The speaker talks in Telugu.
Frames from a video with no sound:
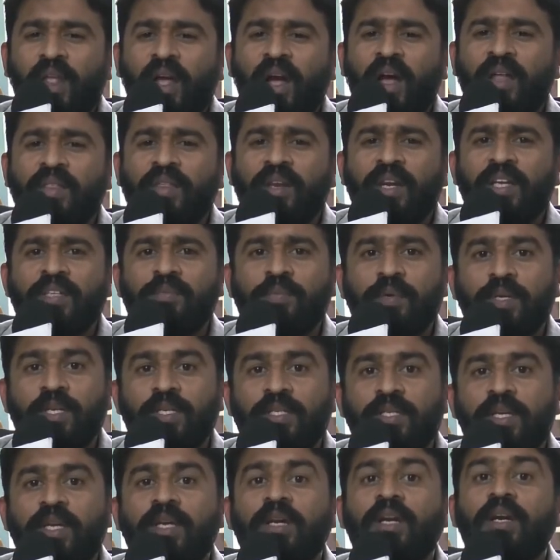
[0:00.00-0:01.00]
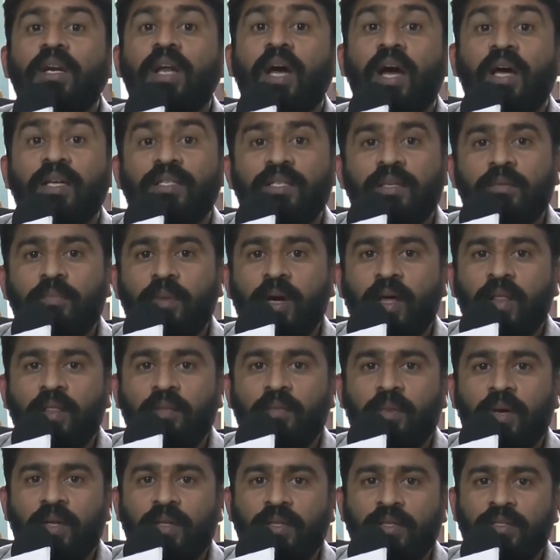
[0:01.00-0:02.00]
అందరు ఎక్స్పెక్టేషన్ ఏంటంటే ఆ సినిమా
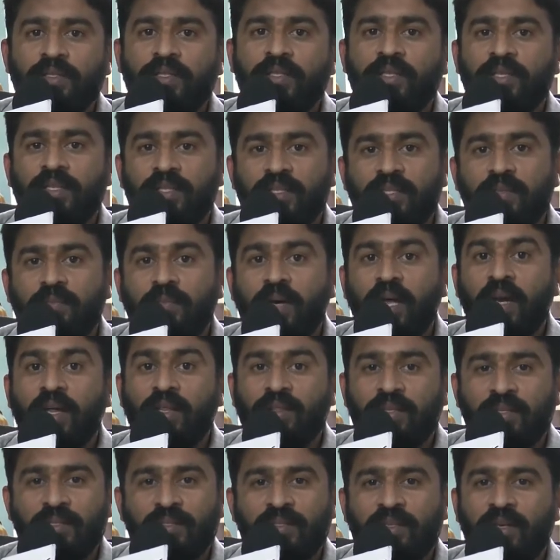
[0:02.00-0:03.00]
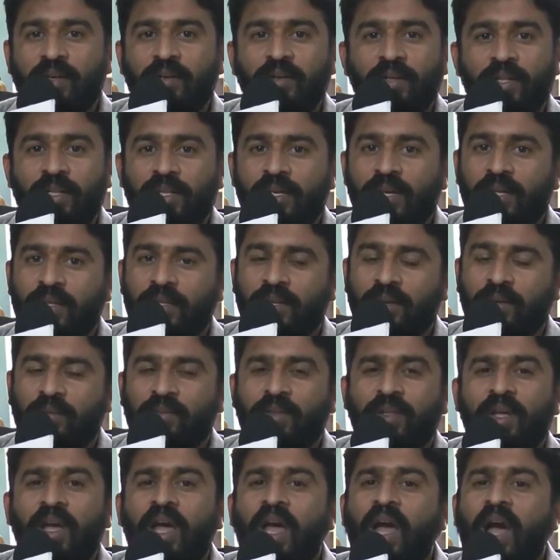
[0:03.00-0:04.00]
అంత బాగా తీసాడు ఈ సినిమా ఎలా తీస్తాడు ఇది అది అని
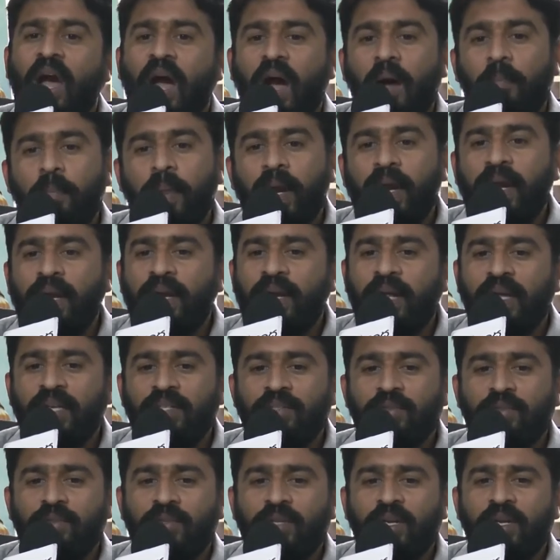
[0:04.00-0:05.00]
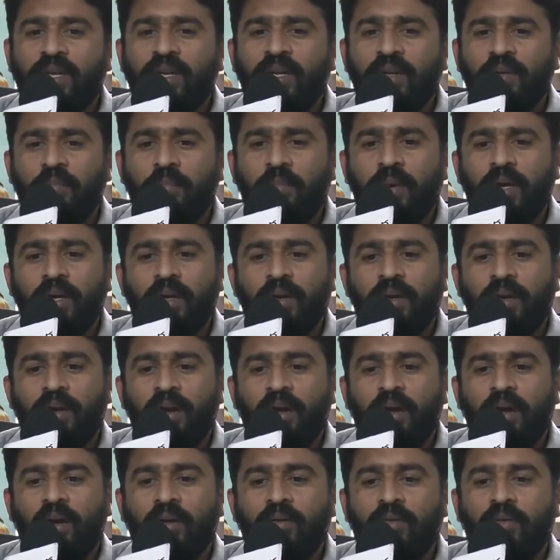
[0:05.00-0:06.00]
ఆ మెయిన్ టెన్షన్ ఉందండి బట్
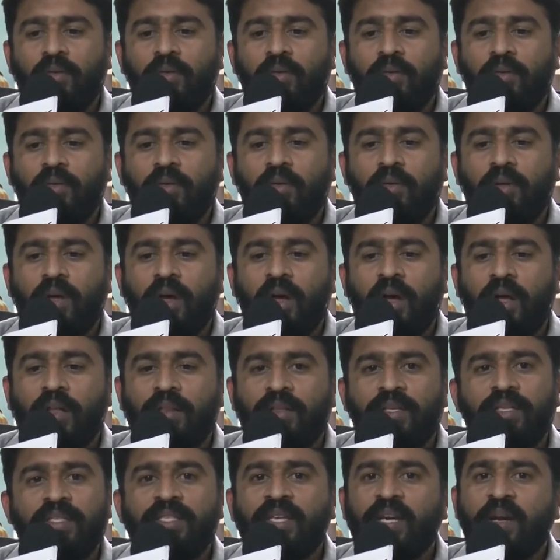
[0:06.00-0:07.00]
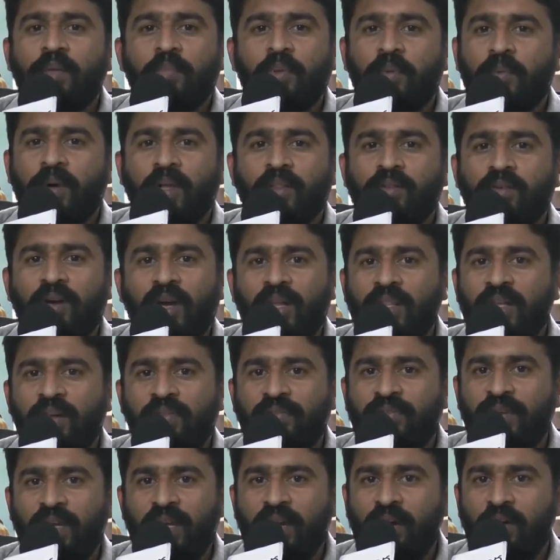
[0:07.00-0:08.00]
నాకు తీసేటప్పుడు మాత్రం
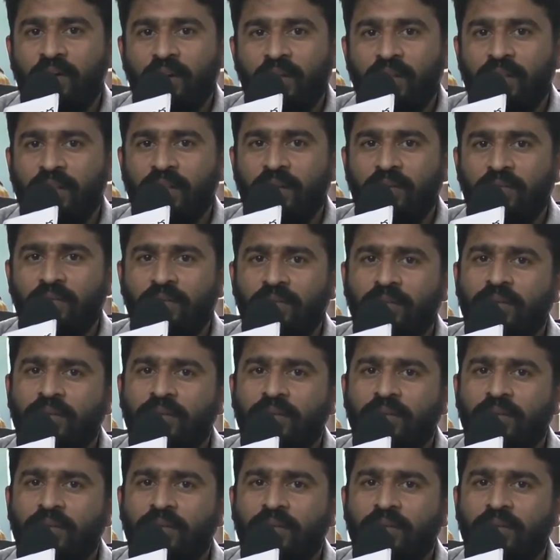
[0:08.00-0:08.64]
అదేం ఫీల్ అవ్వలేదు నేను